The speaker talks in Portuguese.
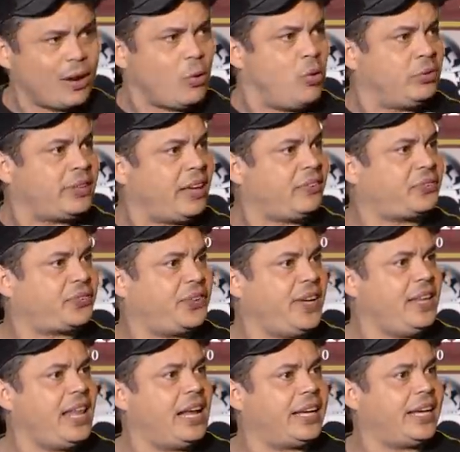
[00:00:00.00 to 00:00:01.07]

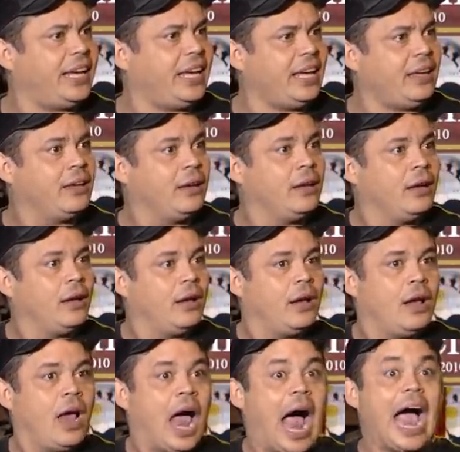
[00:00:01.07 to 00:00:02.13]
acontecendo aqui?
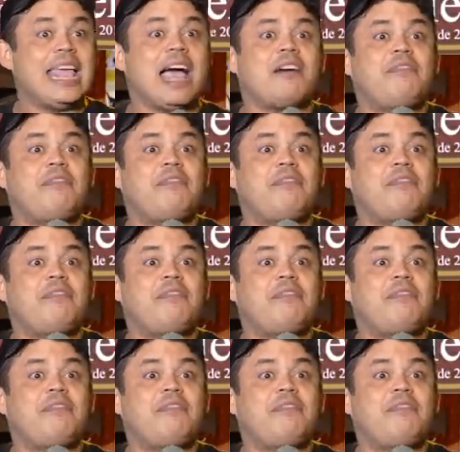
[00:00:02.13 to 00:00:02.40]
Aí